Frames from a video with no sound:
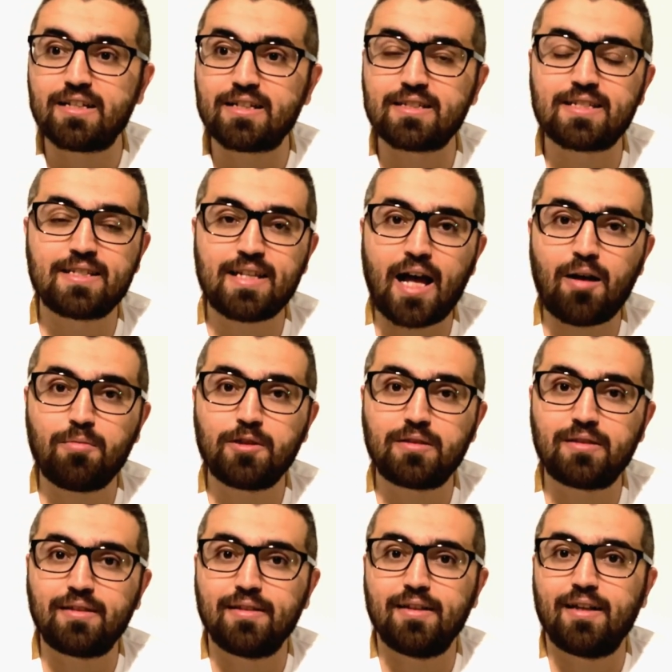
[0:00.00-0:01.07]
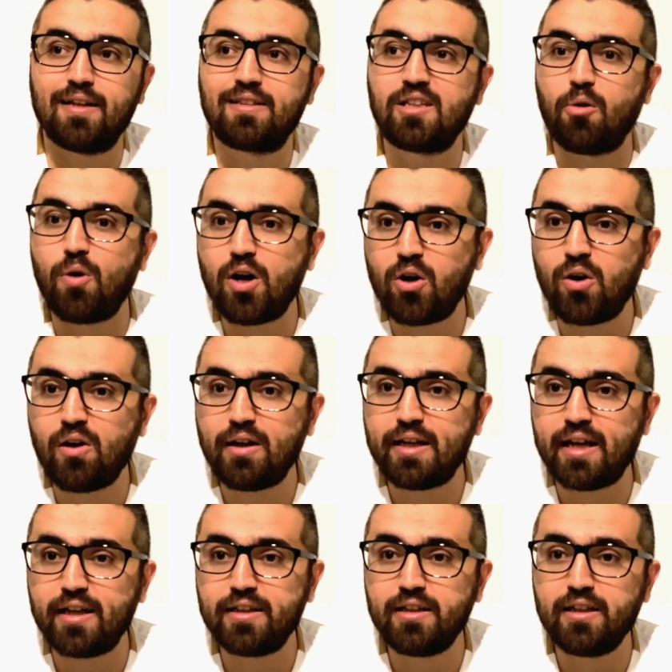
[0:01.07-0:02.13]
الصعبة التوقع
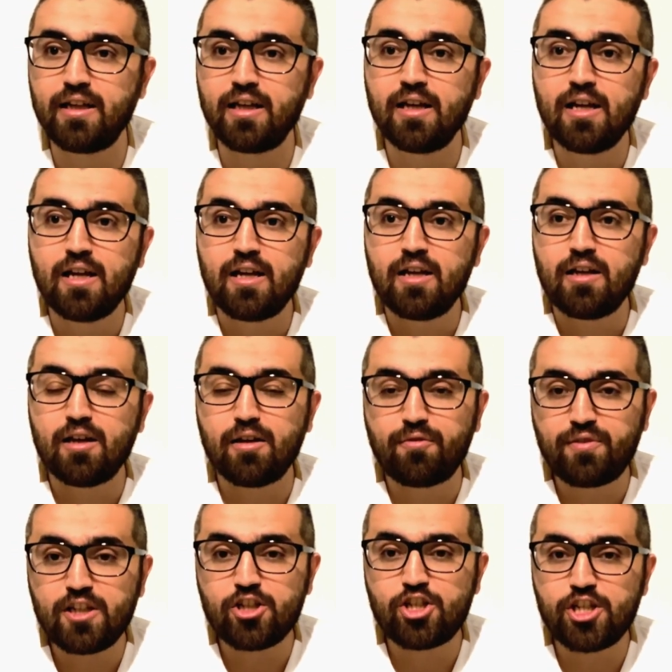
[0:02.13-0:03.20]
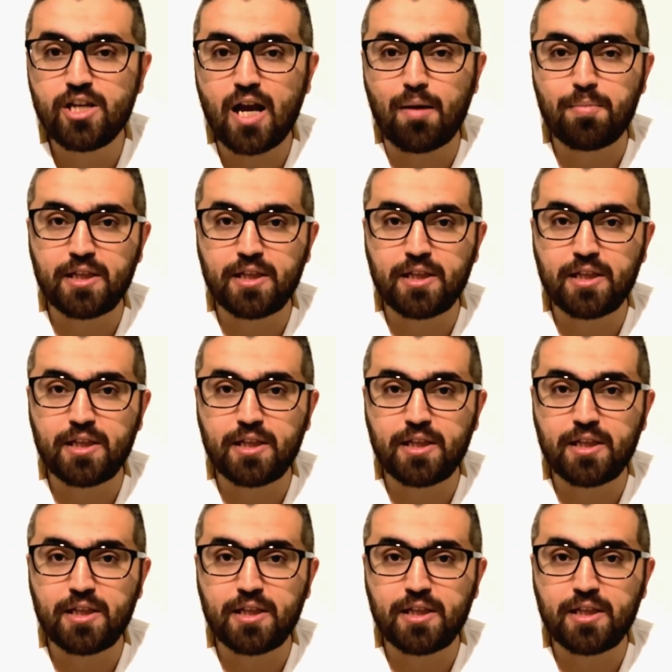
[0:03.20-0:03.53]
لأن في شيء عم